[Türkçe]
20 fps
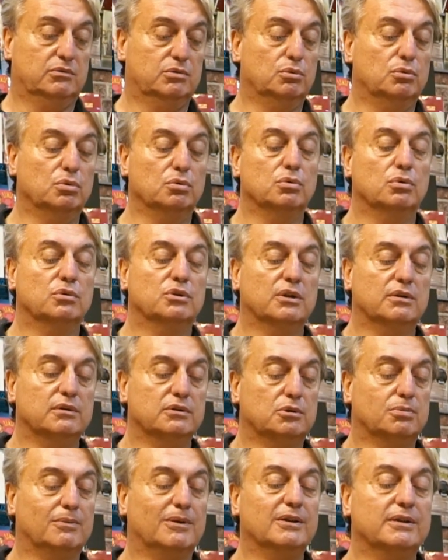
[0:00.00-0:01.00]
stüdyo
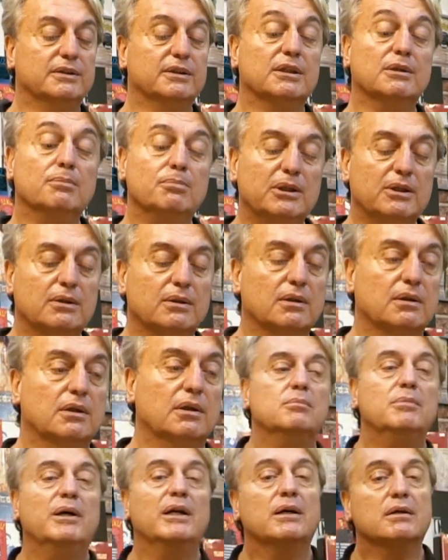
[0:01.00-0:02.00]
çalışmaları gibi
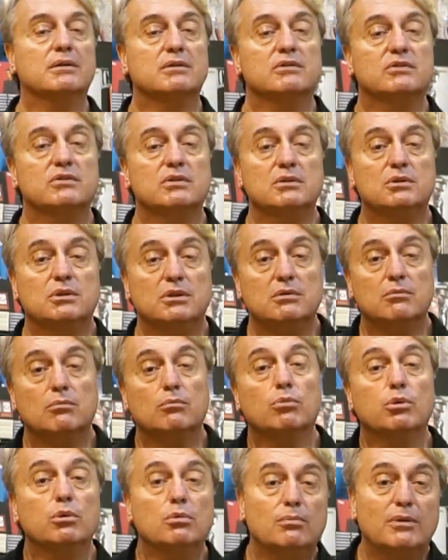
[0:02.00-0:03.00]
meraklısı için
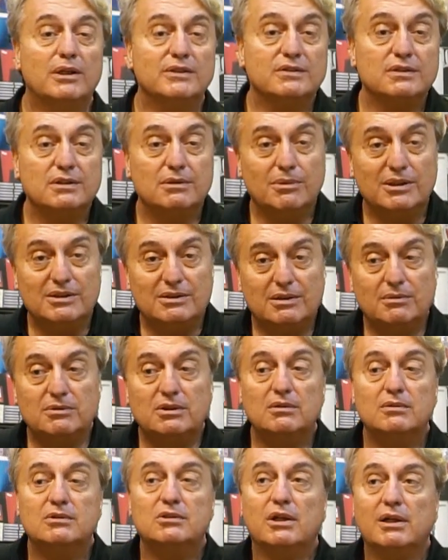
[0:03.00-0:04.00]
bulunmaz nimette
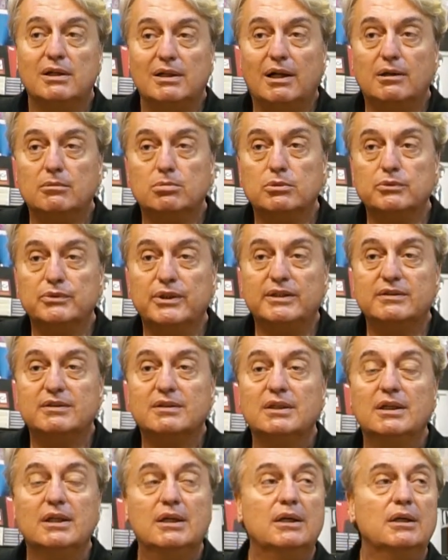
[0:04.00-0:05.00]
şeyler bunlar.
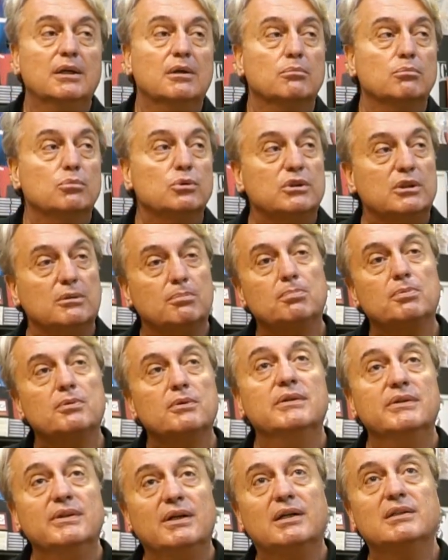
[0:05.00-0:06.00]
Bu tip
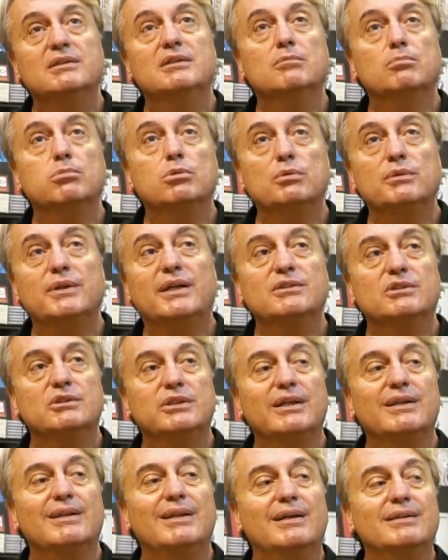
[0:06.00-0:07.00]
nadir bulunan
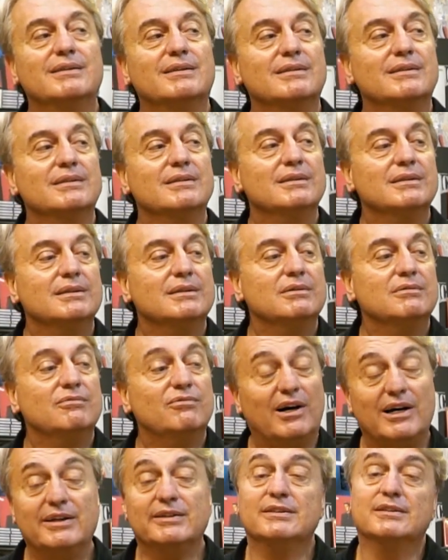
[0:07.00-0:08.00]
şeyler e,
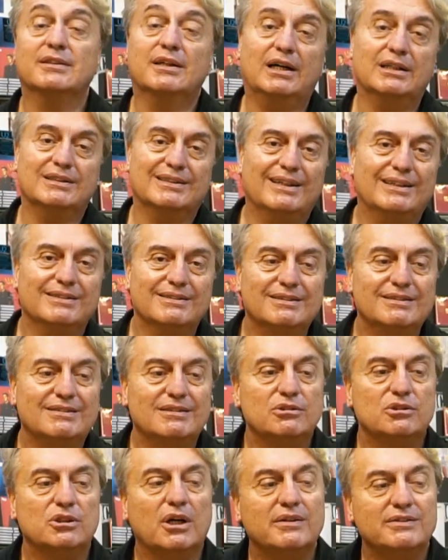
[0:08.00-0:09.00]
var Atlantis
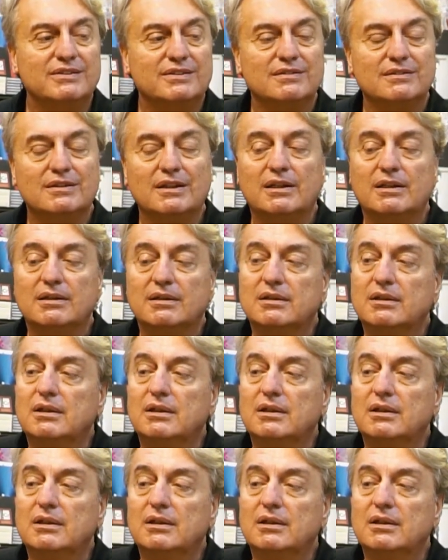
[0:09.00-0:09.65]
içerisinde.